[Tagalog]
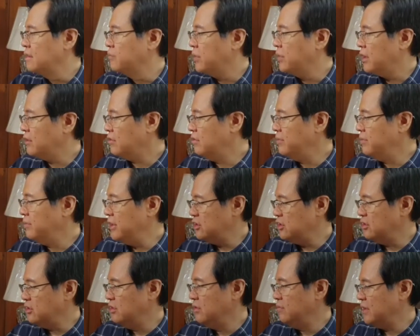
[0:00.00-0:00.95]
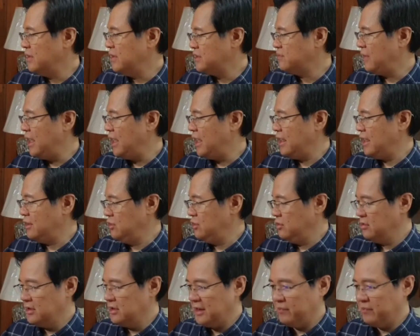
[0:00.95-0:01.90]
Pero kung medyo mas malaki
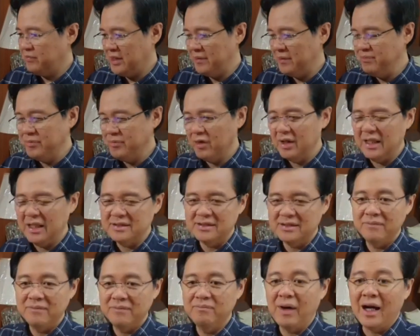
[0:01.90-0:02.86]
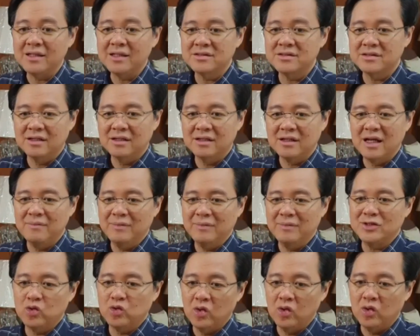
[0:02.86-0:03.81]
yung dibdib mo, let's say boxer ka,
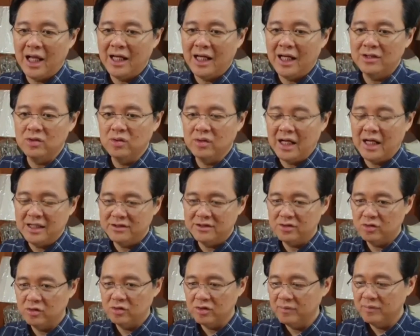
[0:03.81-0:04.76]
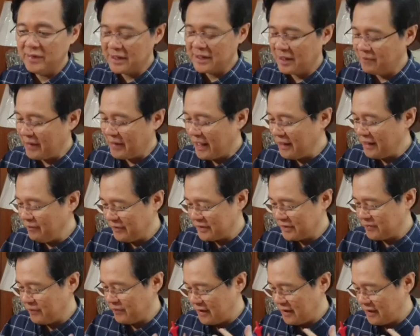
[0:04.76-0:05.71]
maskulado, kahit siguro matamaan,
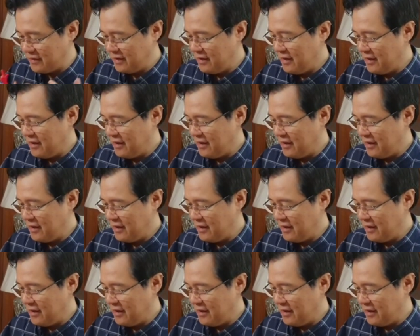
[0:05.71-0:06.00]
mas may